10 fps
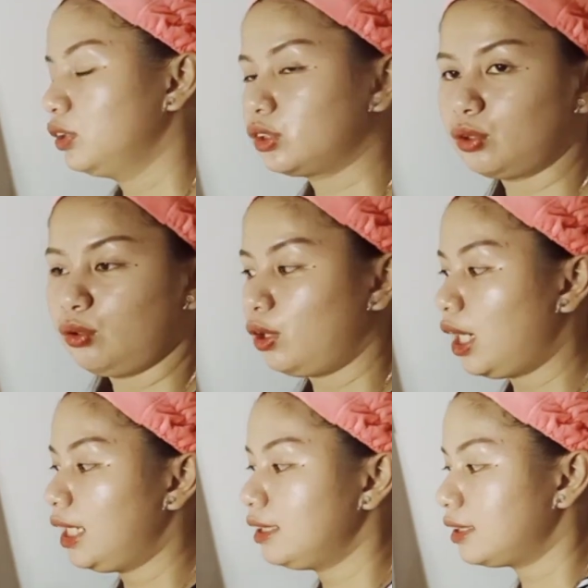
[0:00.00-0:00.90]
So,
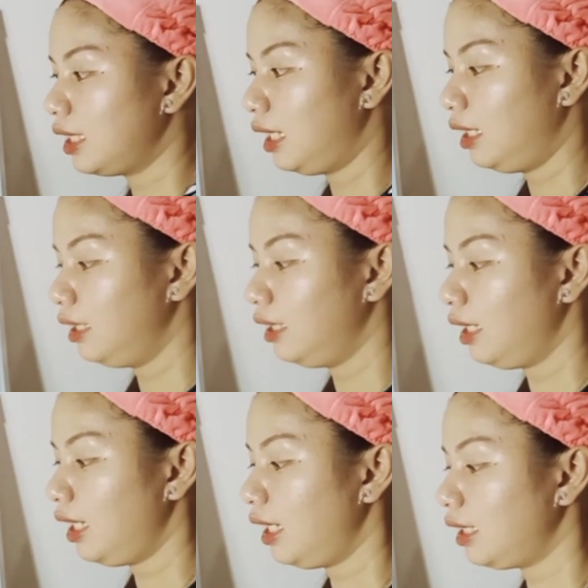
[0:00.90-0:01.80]
cancel
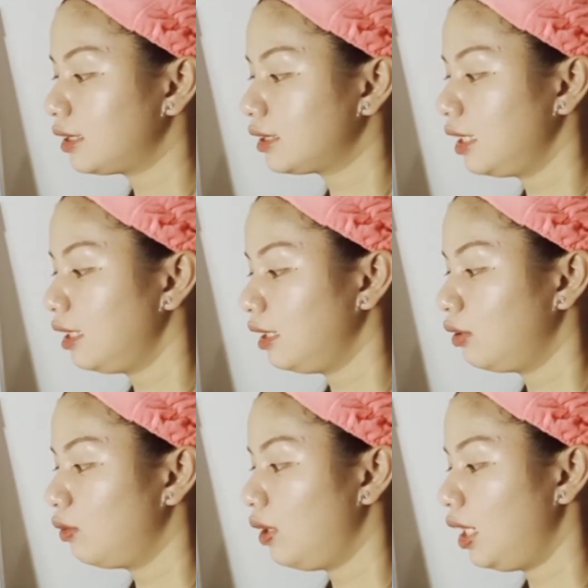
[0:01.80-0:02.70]
x
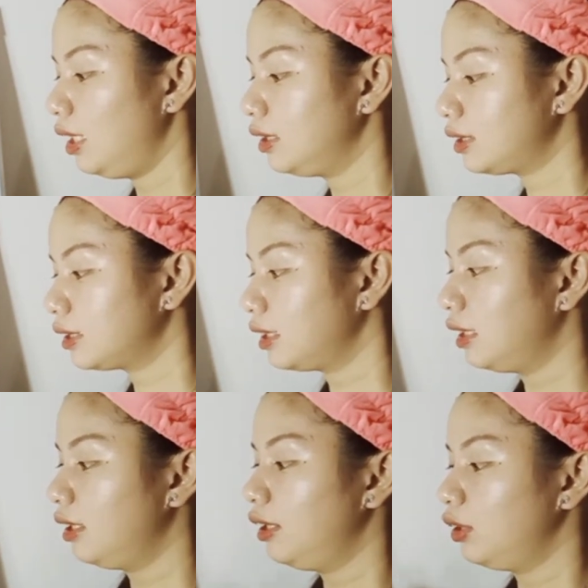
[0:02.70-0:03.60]
equals
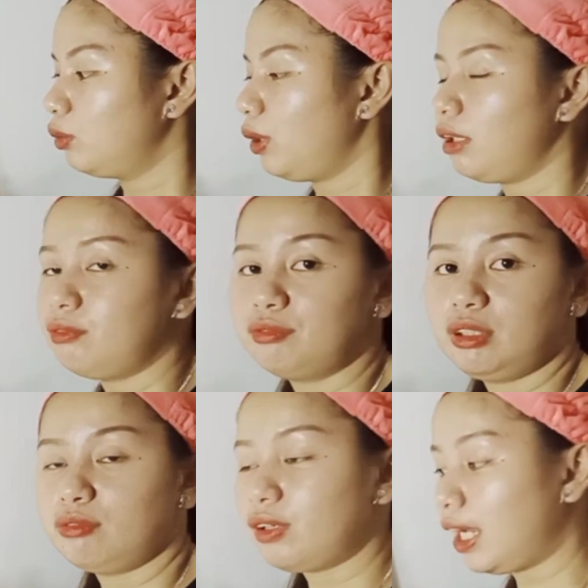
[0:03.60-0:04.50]
12
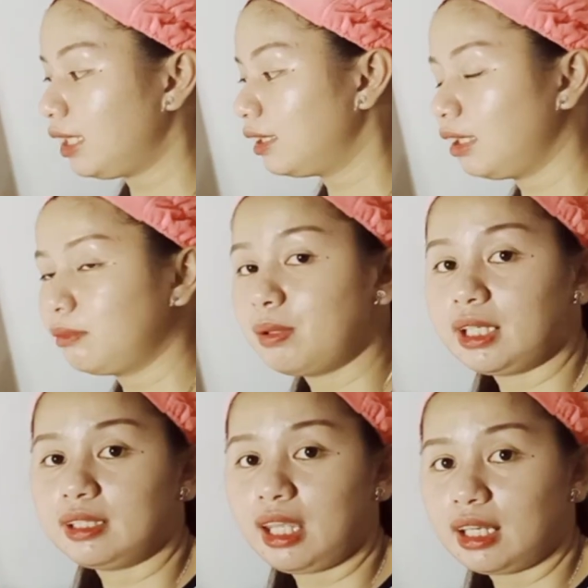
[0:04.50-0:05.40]
divided
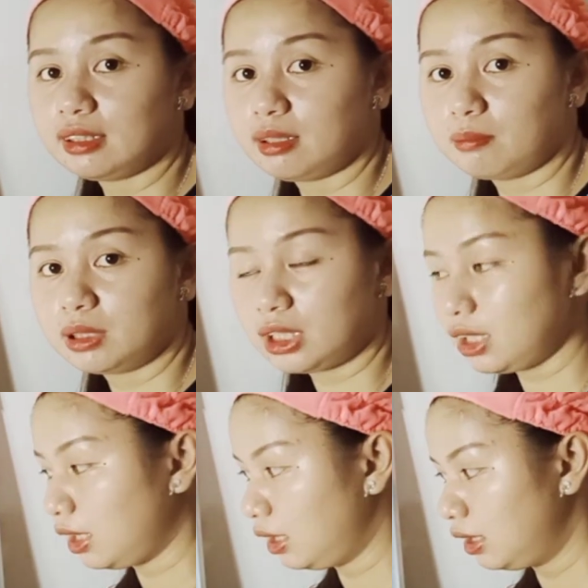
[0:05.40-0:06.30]
by negative
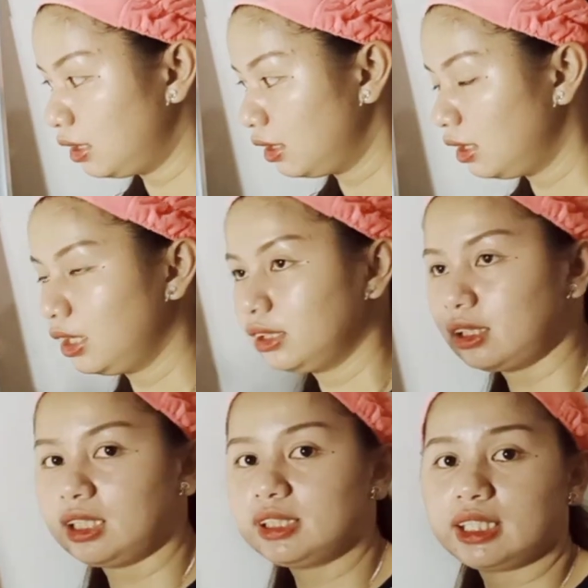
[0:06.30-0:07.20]
3.
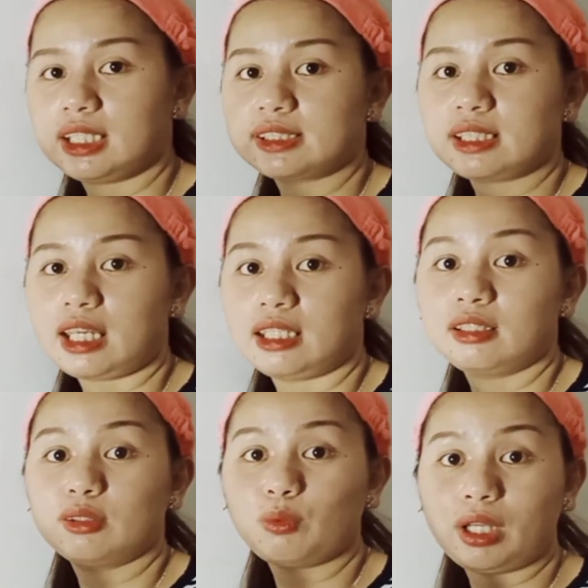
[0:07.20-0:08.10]
3, 6,
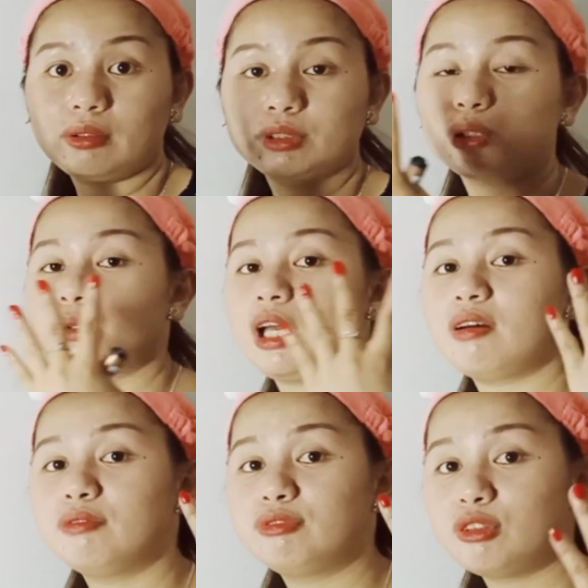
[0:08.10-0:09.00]
9, 12. So, we
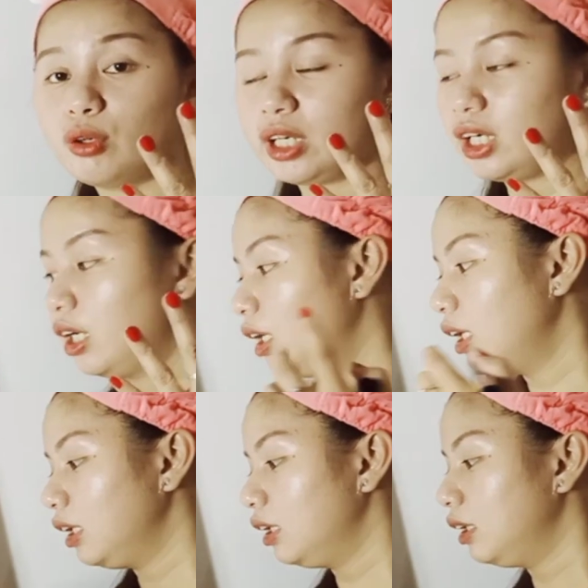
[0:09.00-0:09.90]
have 4.
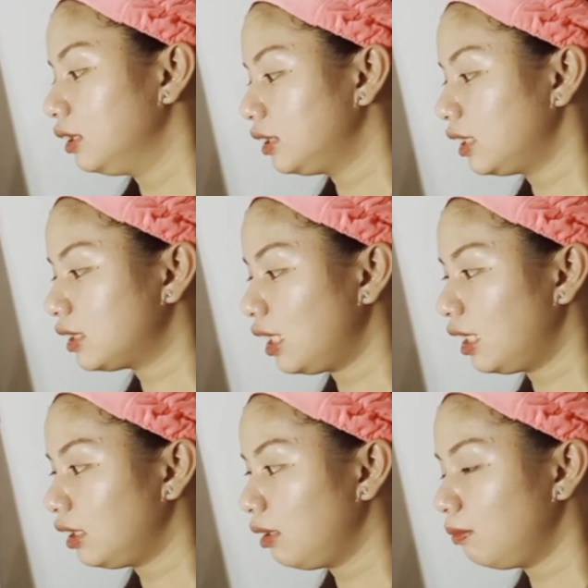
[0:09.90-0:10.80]
Since
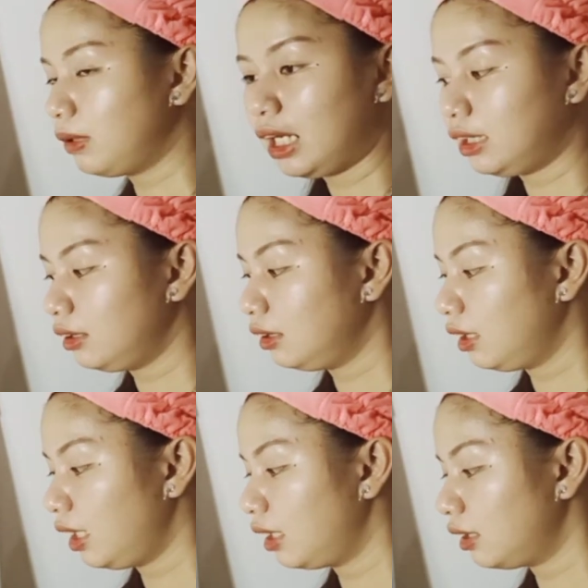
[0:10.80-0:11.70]
negative yan,
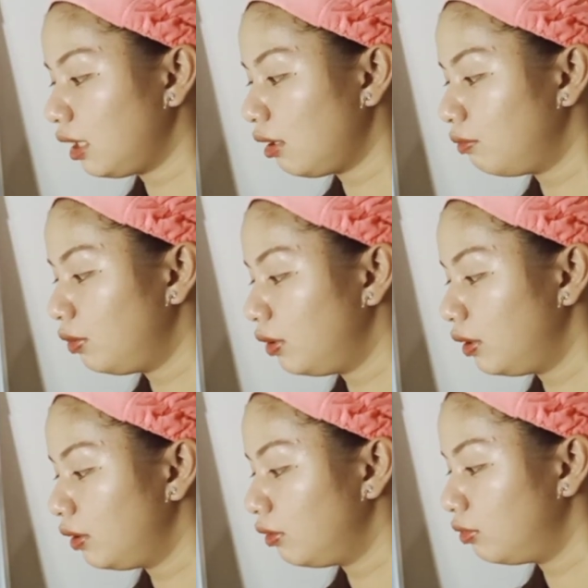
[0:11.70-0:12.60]
negative
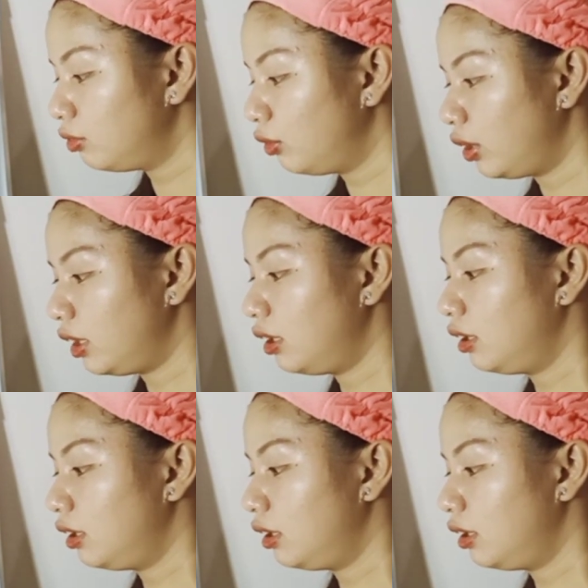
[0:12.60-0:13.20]
4.